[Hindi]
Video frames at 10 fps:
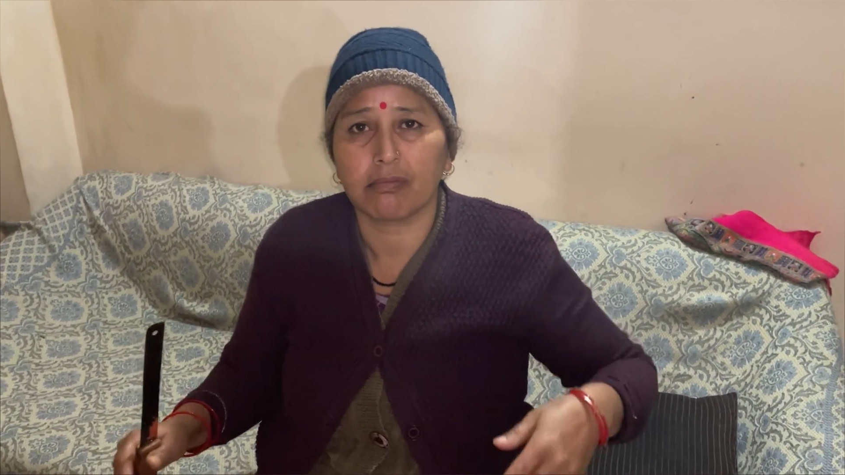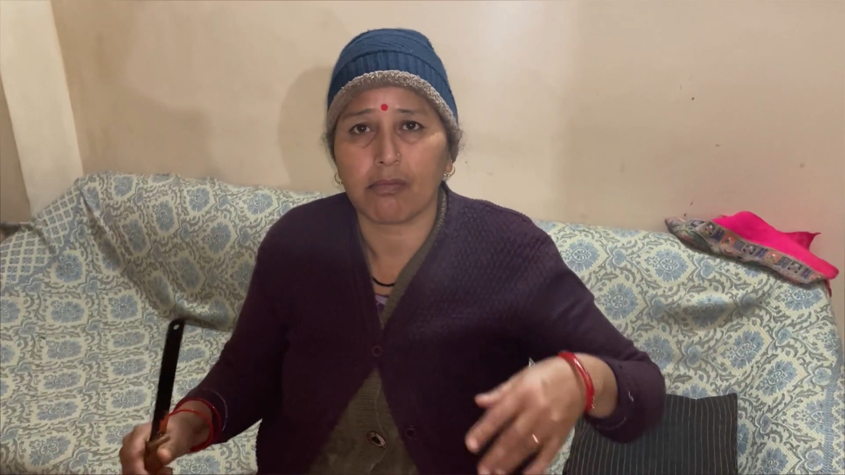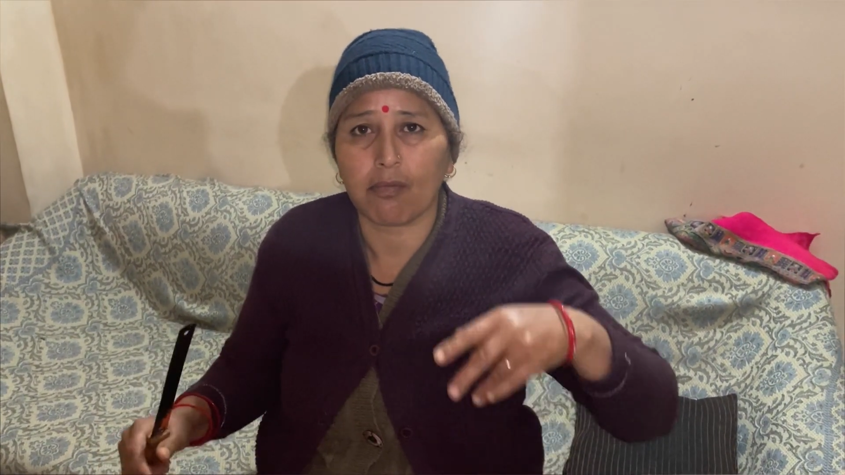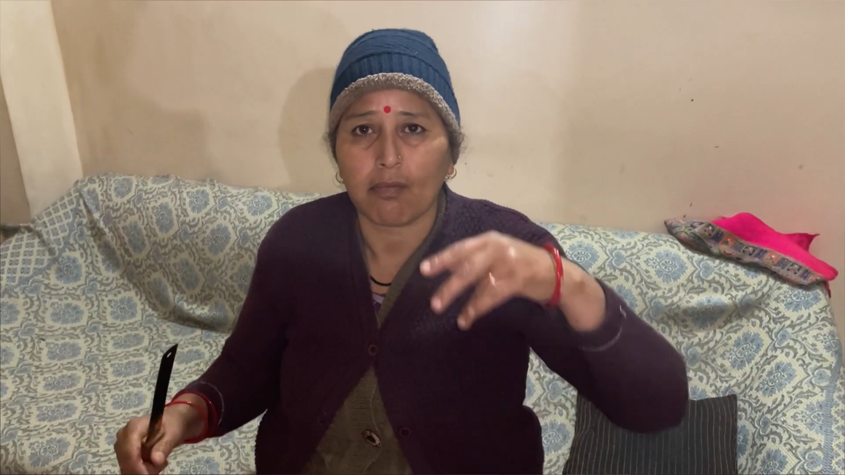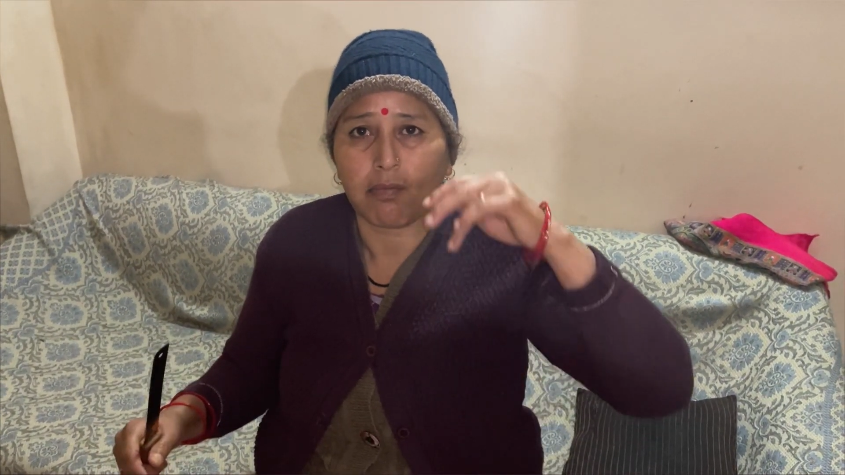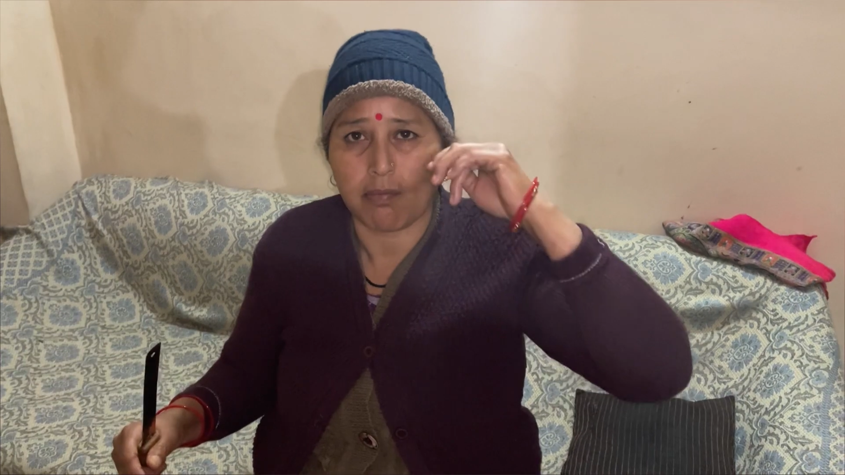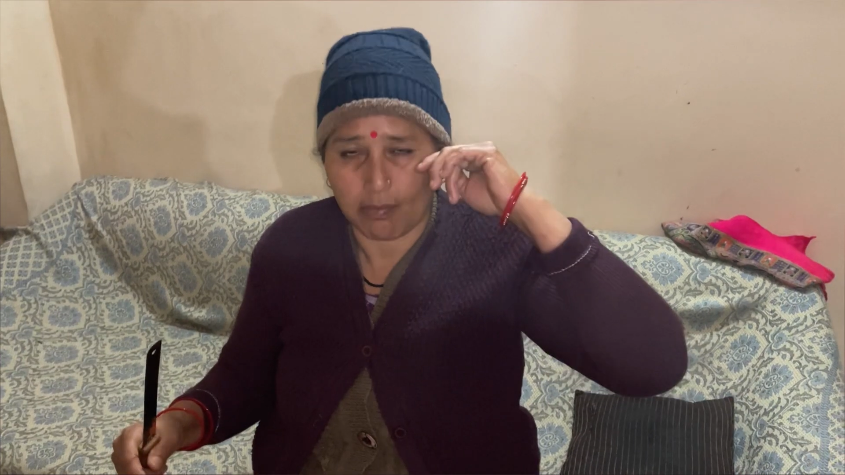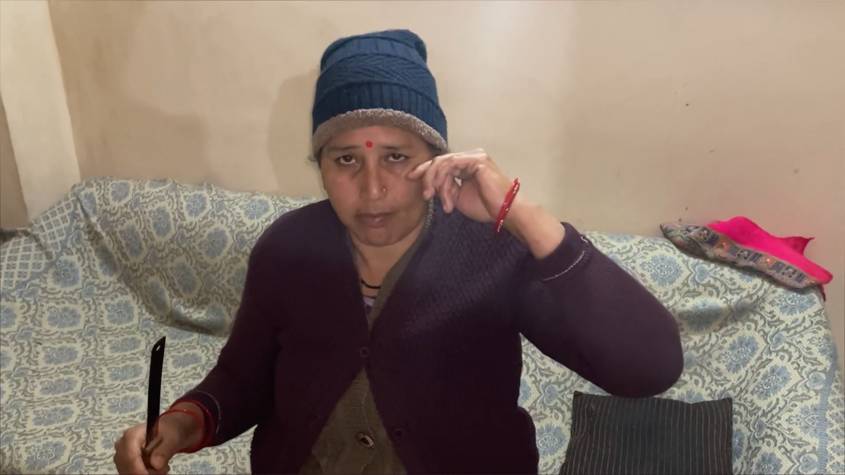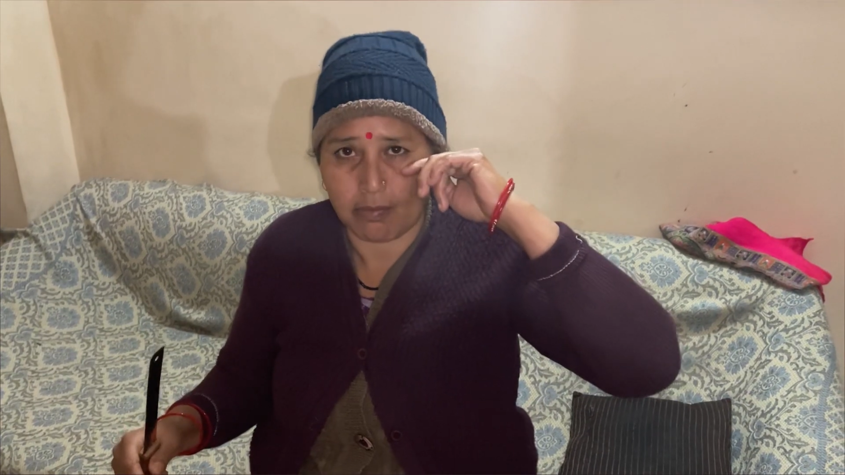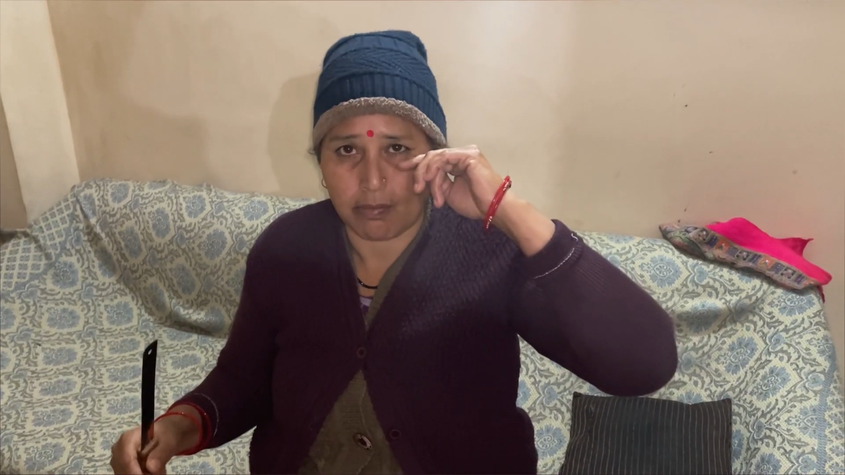अंडे
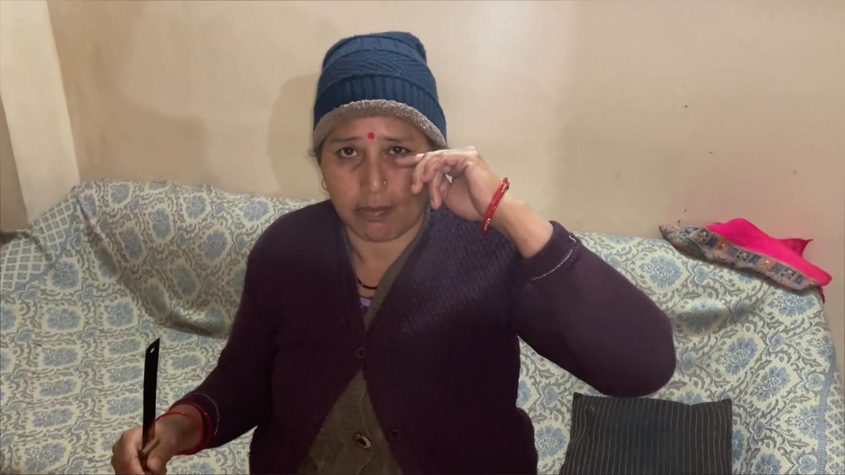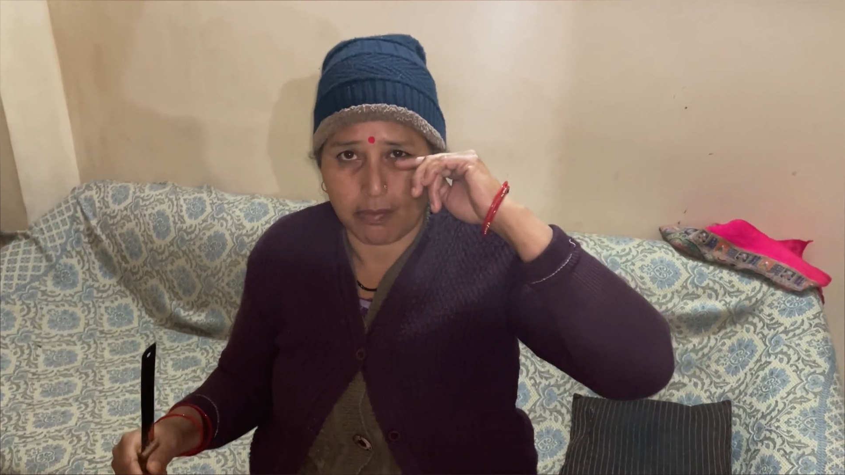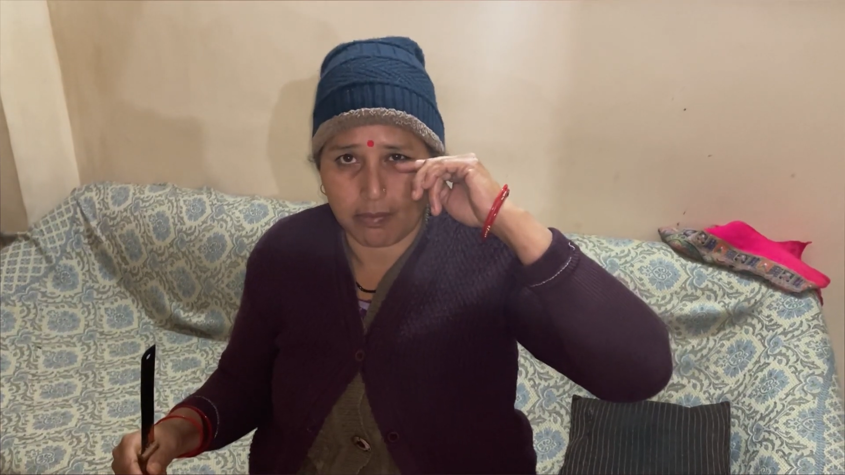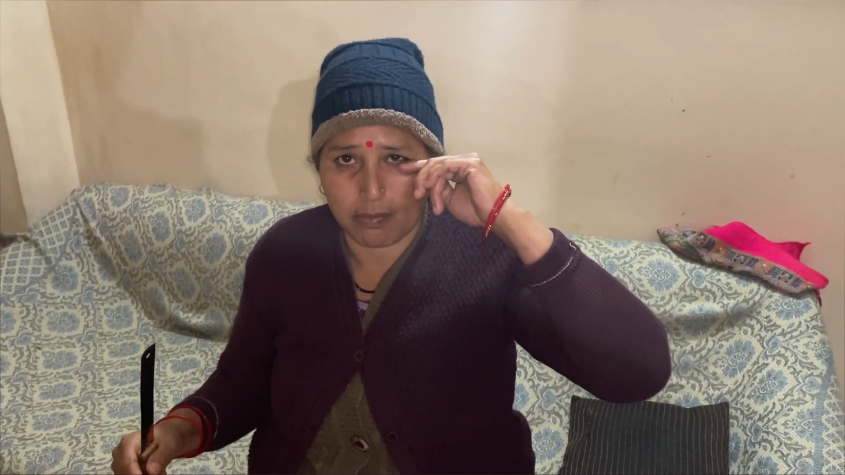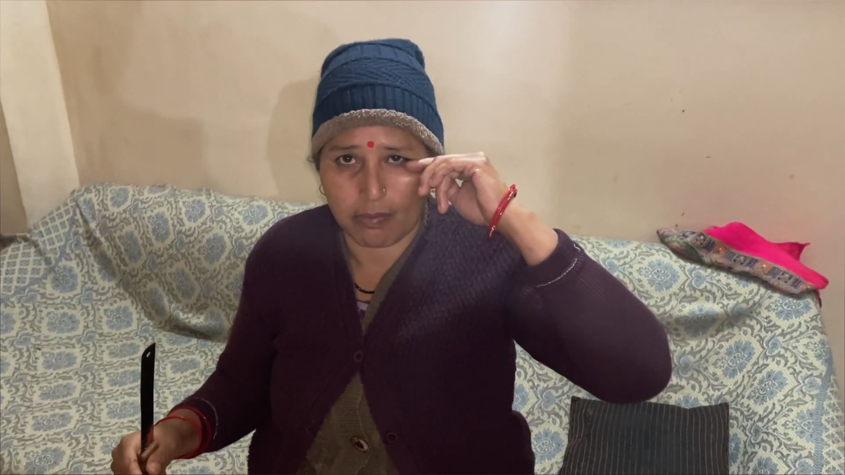हम्म। वो देगा ही